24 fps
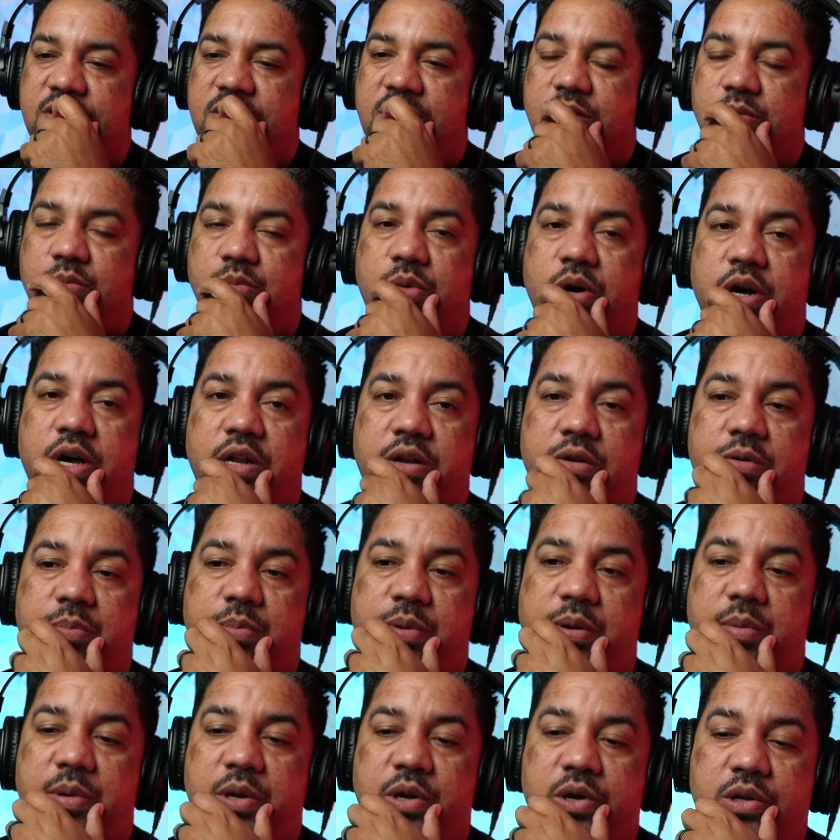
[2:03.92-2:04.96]
Bueno,
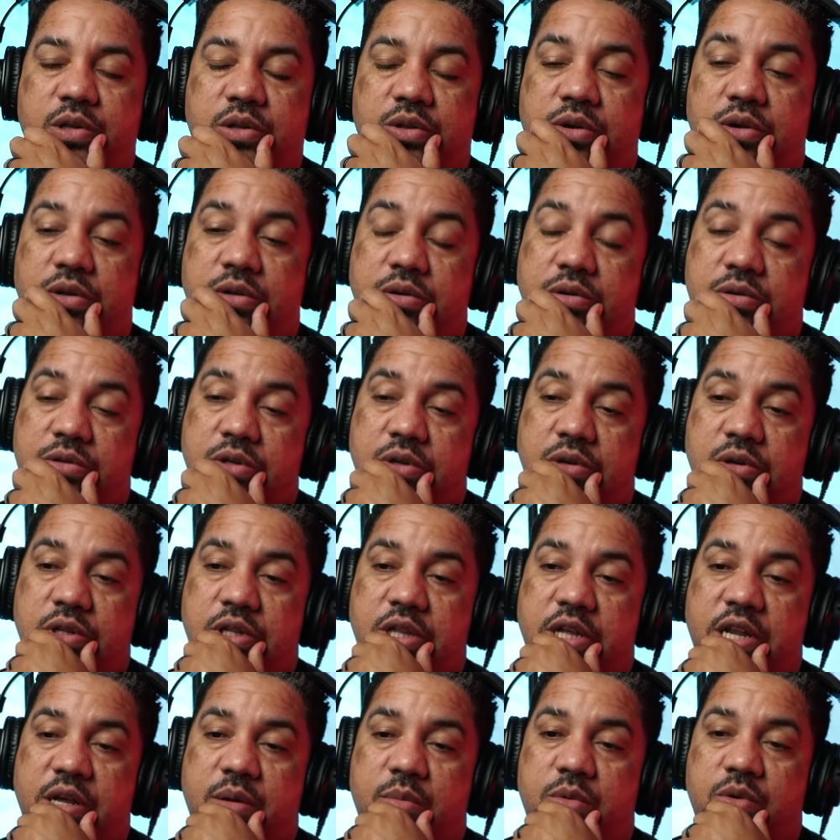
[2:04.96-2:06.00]
primero que todo, nosotros
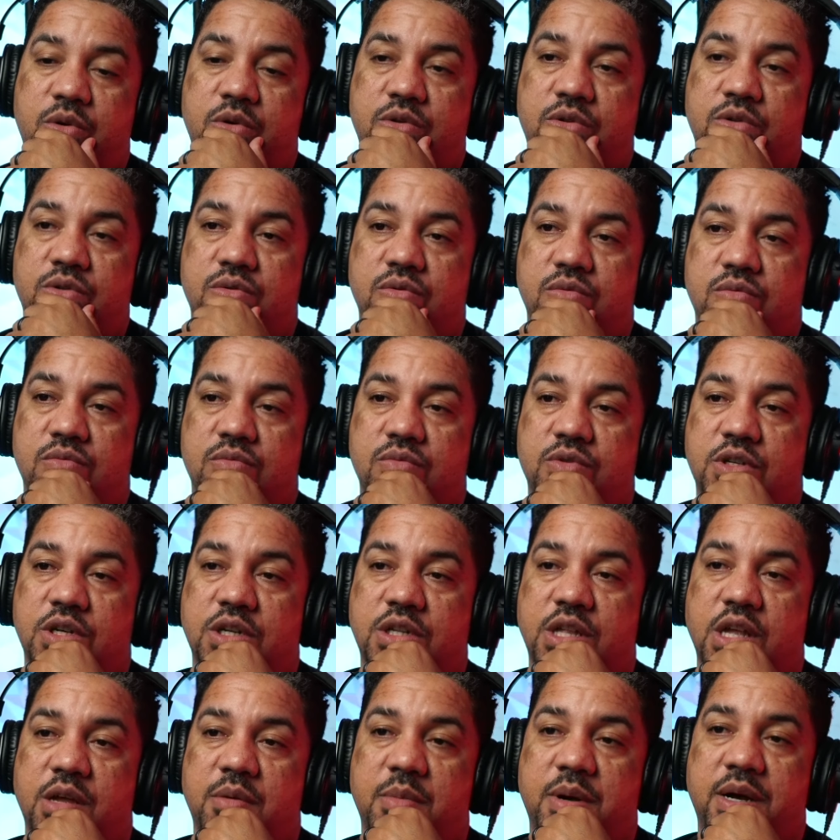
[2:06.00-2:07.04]
tenemos un
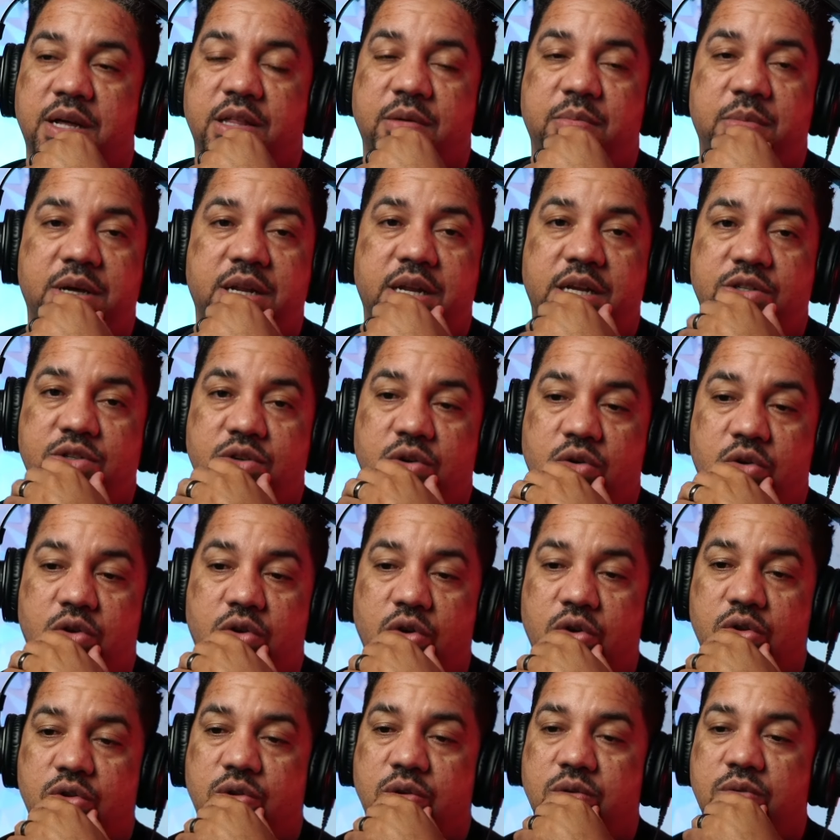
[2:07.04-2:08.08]
sistema de migración
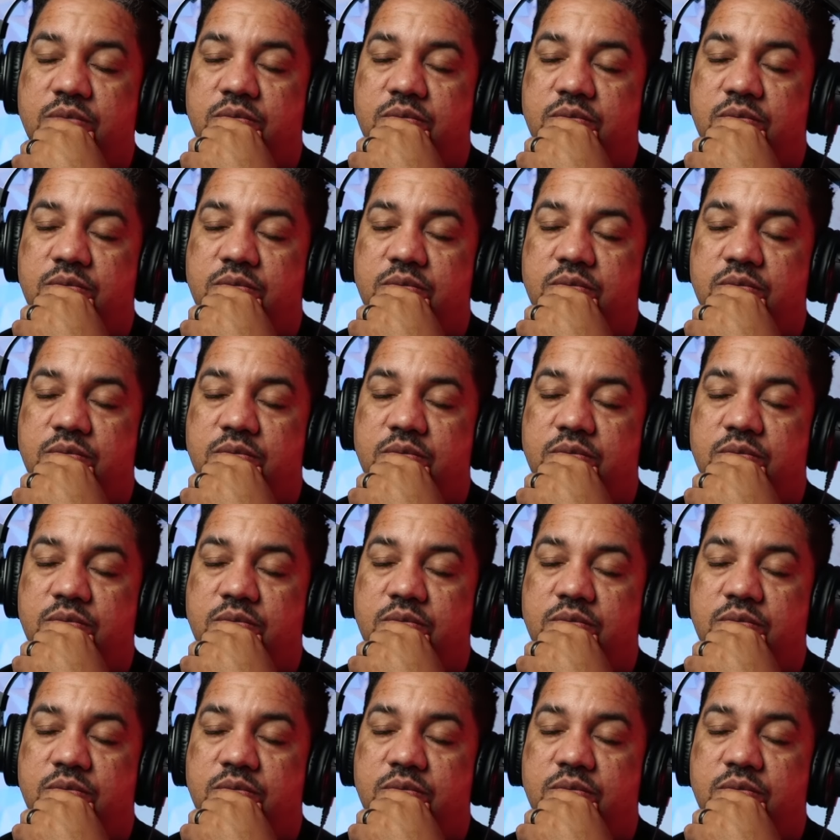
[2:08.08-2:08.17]
roto